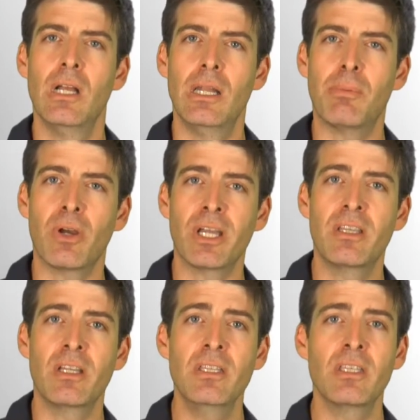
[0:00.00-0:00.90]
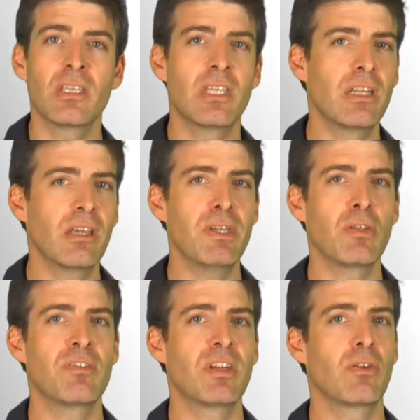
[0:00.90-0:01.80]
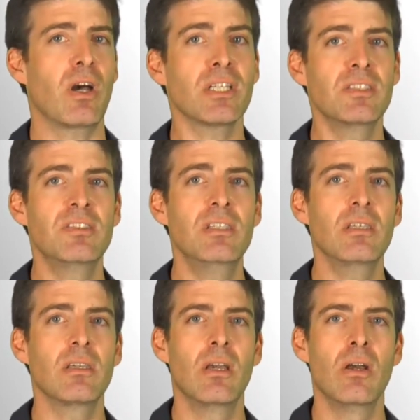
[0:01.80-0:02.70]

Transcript: les progrès techniques qui interviennent dans le secteur artistique